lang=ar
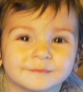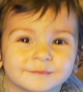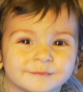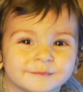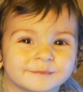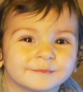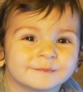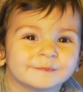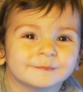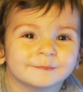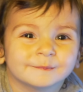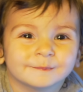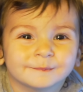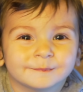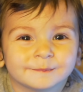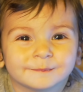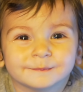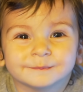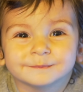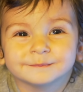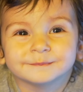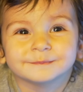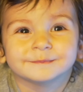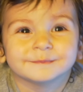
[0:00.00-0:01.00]
ايه
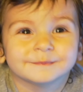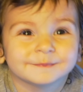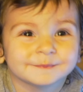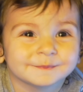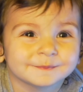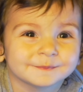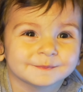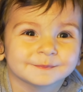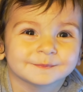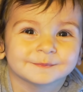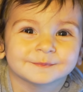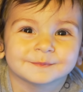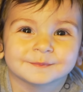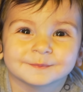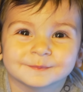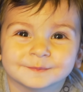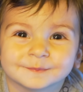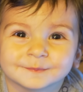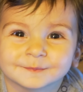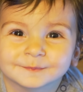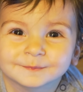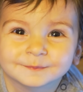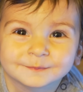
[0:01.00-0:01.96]
تفضل واقف على رجلي كده